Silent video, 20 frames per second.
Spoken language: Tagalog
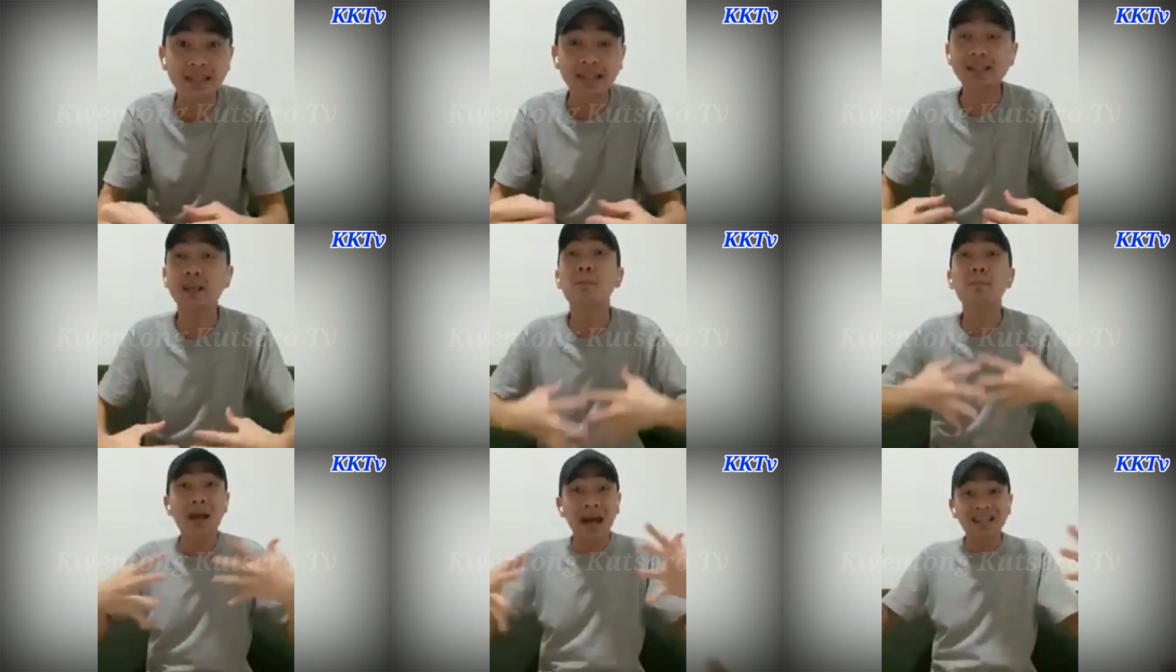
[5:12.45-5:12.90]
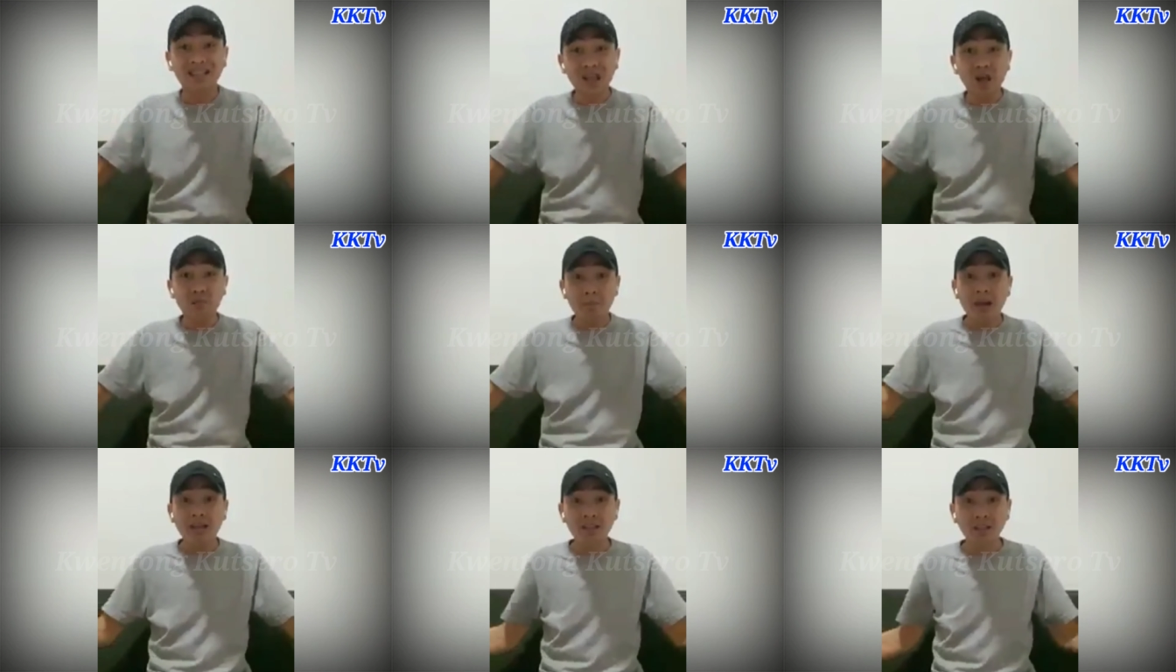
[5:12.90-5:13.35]
Kasi
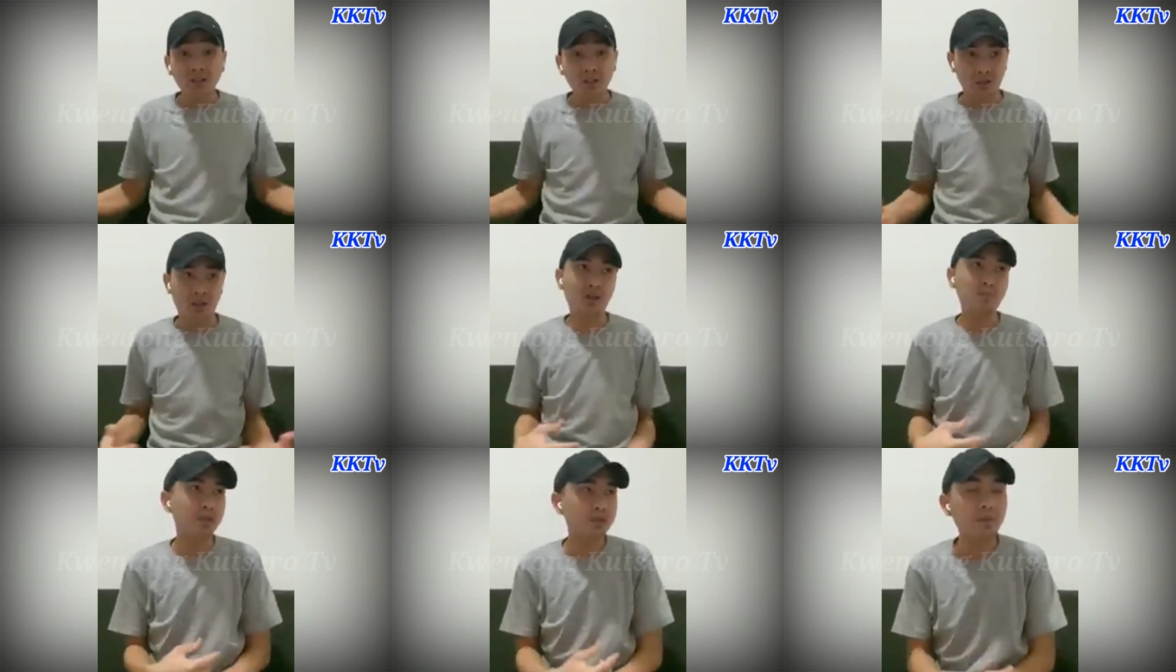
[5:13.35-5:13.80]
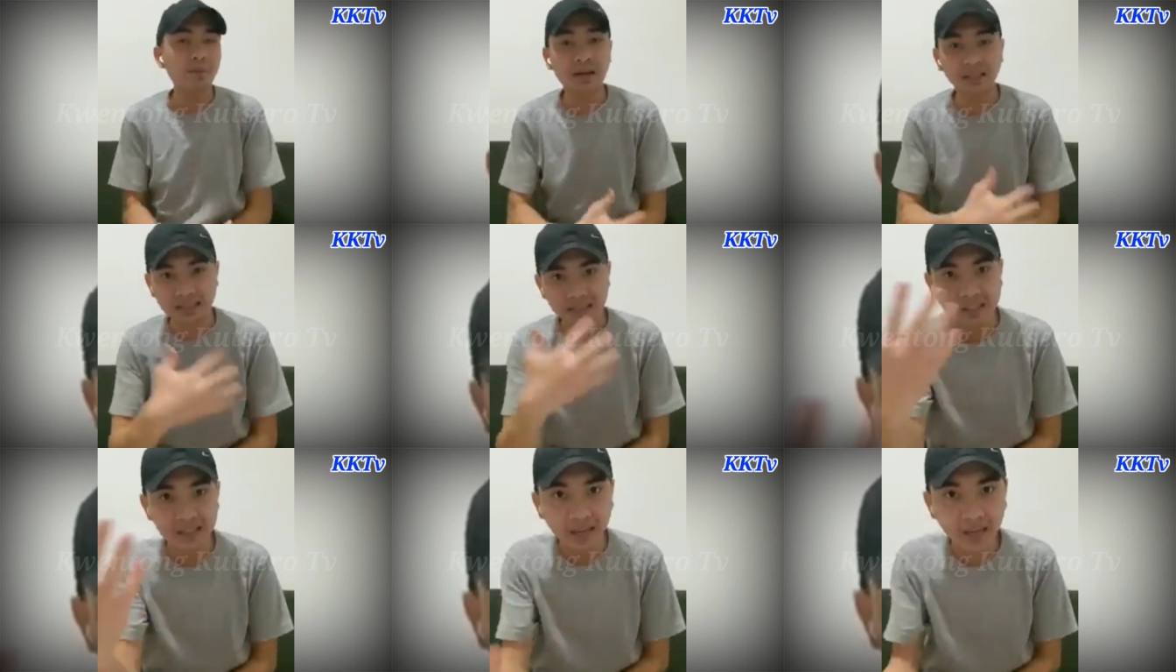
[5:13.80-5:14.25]
masang-masa to. Alam niyo, may
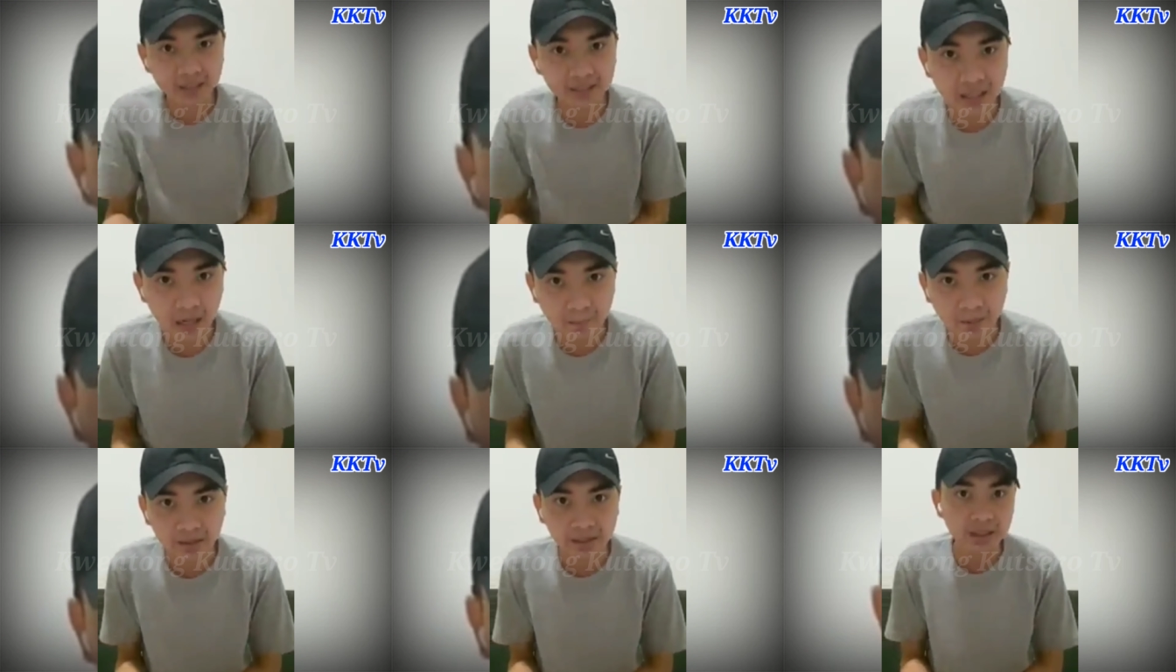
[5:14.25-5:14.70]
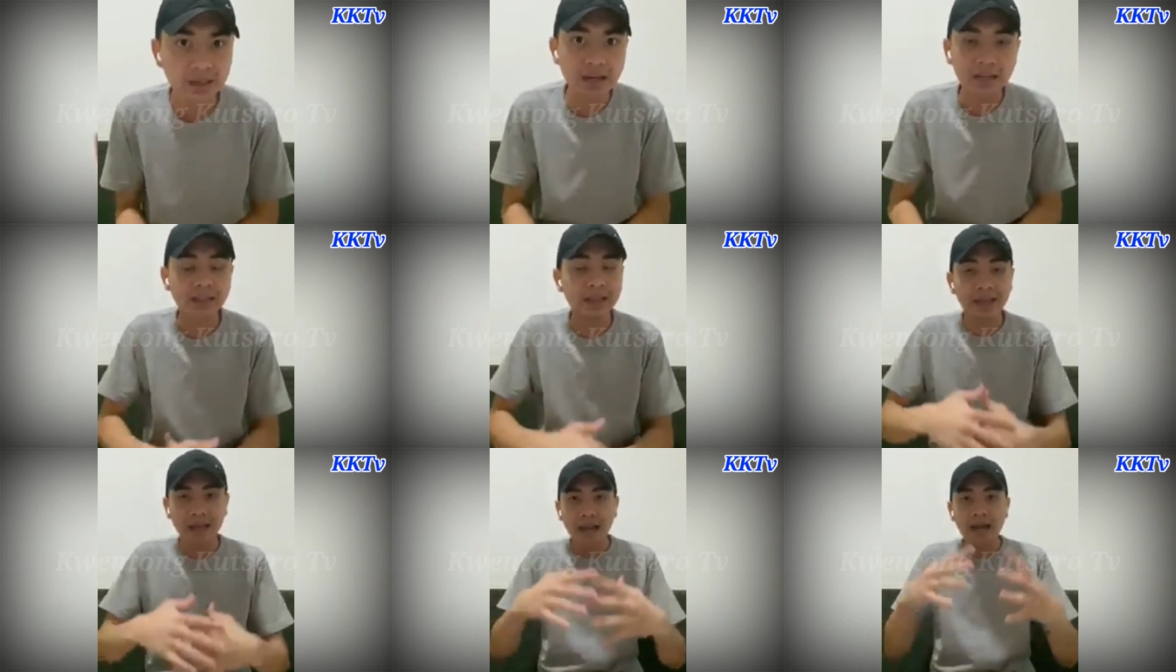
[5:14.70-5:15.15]
mga DDS, tama? Hindi
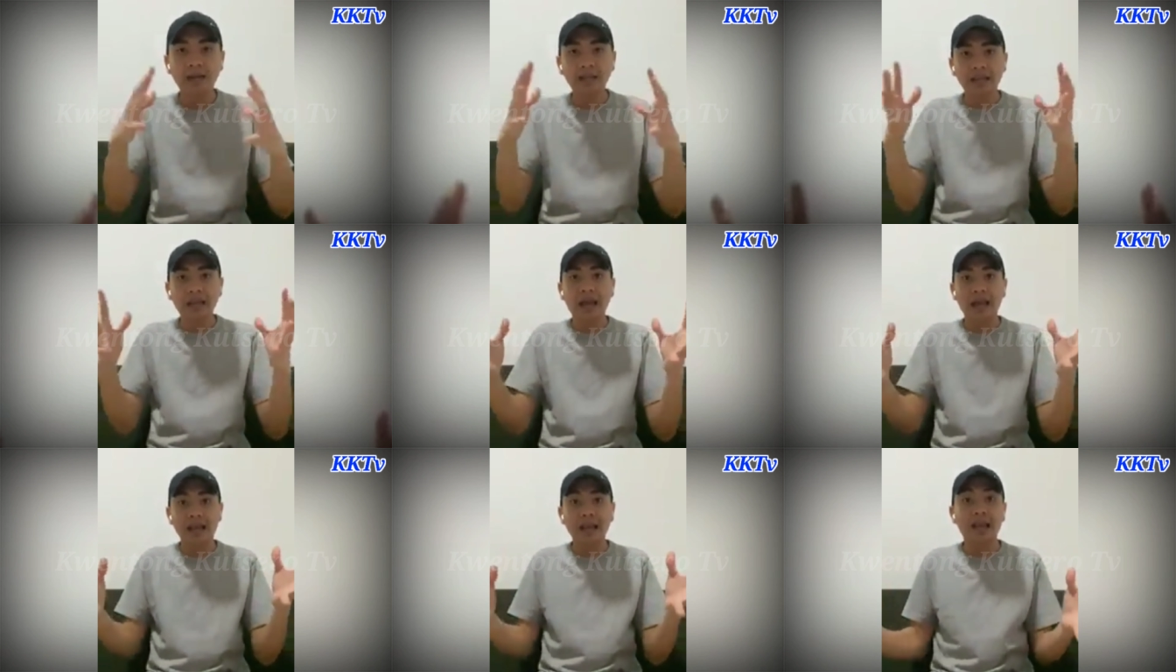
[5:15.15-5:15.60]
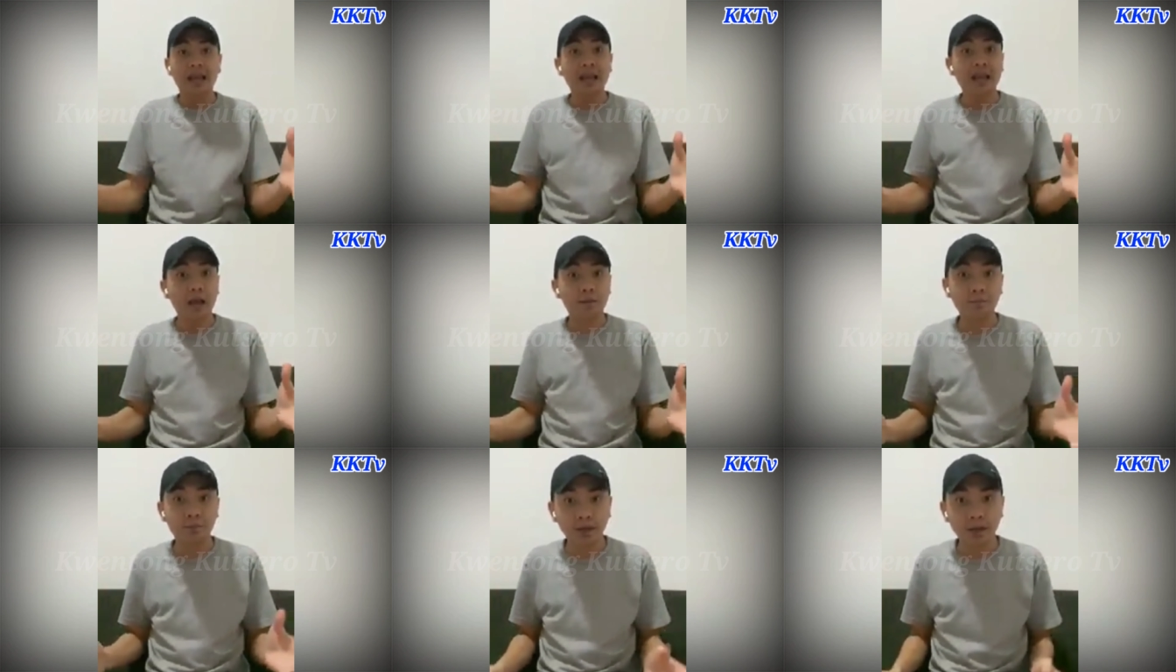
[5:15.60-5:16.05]
na natin kailangan
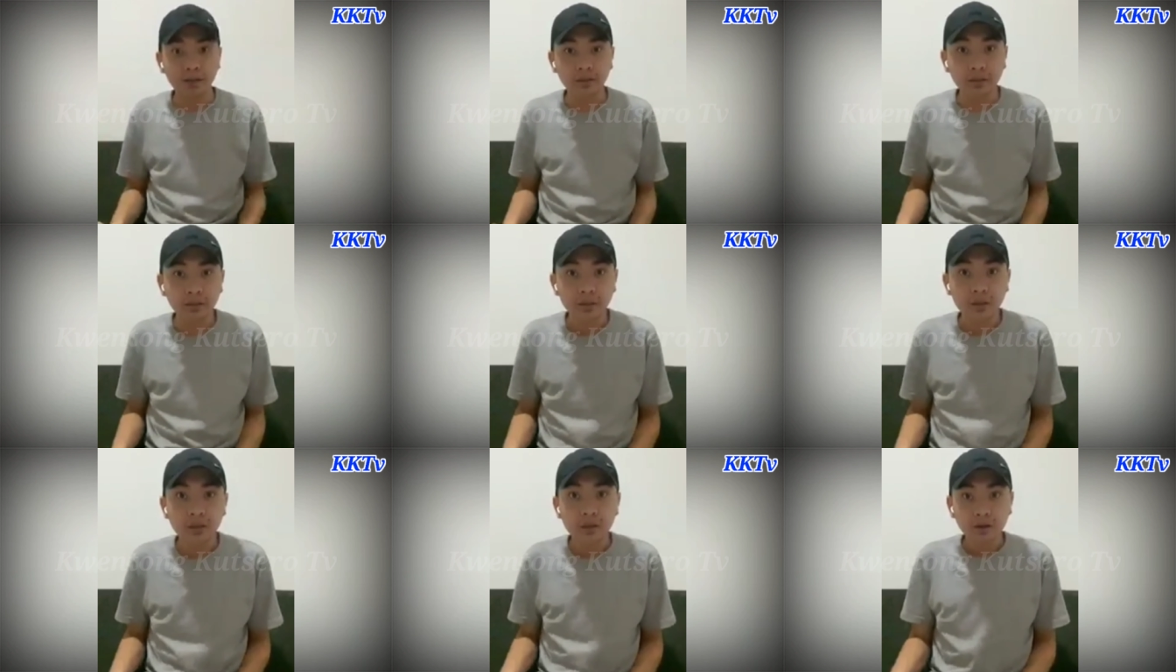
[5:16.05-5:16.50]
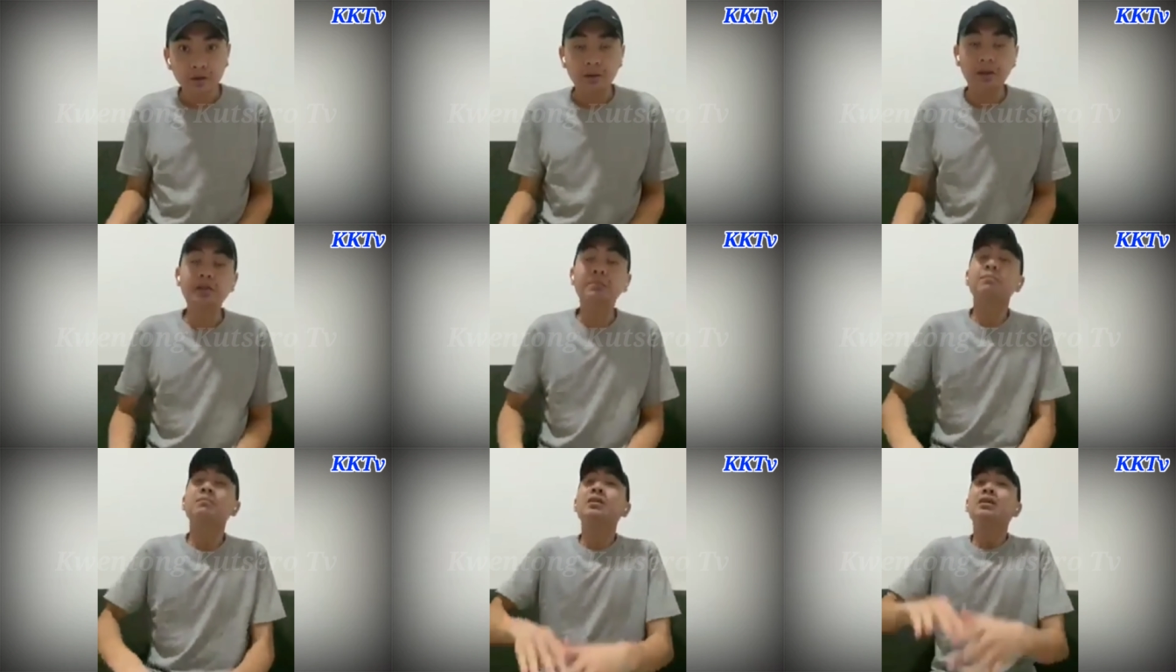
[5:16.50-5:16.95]
i-elaborate. Alright?